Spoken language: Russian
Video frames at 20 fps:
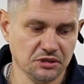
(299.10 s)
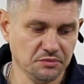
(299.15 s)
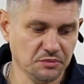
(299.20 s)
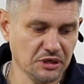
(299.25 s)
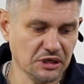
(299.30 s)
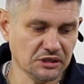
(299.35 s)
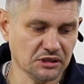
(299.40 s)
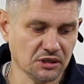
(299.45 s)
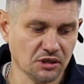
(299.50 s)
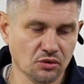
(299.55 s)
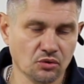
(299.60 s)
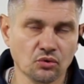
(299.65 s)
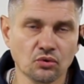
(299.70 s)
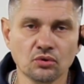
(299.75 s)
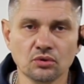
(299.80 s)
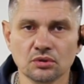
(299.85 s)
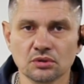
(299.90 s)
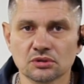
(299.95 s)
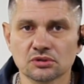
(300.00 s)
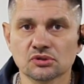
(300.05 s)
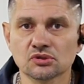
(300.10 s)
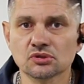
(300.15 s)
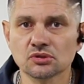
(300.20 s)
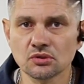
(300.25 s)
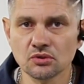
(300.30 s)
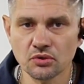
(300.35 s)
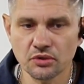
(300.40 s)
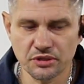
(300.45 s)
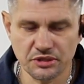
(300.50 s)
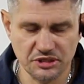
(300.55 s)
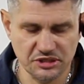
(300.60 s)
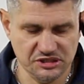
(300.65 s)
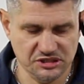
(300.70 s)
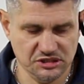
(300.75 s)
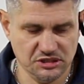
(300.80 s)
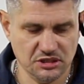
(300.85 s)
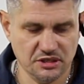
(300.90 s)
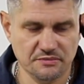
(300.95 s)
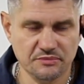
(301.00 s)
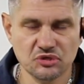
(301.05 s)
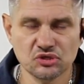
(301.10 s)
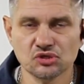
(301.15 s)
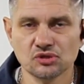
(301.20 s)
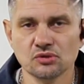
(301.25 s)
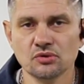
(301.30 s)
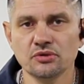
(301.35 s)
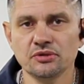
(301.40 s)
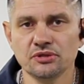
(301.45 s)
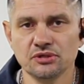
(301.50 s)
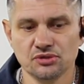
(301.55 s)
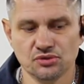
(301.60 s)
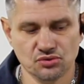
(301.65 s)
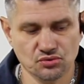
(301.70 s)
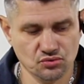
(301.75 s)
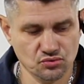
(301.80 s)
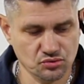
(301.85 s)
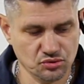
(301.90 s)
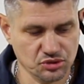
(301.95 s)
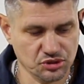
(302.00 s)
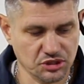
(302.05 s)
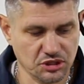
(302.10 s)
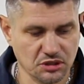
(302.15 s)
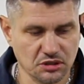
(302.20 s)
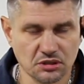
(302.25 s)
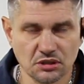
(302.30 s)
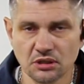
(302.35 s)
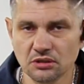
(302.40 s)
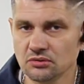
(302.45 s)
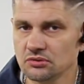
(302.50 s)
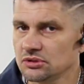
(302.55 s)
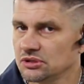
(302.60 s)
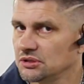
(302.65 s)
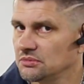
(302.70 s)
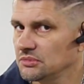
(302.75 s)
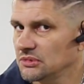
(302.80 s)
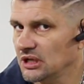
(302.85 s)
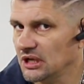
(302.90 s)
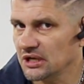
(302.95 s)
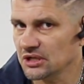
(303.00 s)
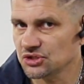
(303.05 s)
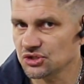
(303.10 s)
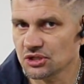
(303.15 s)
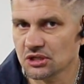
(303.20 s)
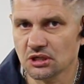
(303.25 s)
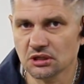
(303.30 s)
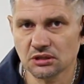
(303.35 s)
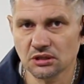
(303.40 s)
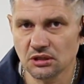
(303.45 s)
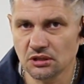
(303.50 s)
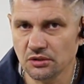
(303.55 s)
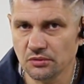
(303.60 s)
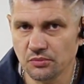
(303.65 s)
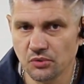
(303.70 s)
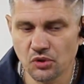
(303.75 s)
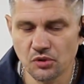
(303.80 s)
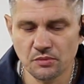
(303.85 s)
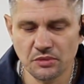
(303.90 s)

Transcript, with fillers: ребята, о слойности, о межслойной сушке. Наносим так же, как на любой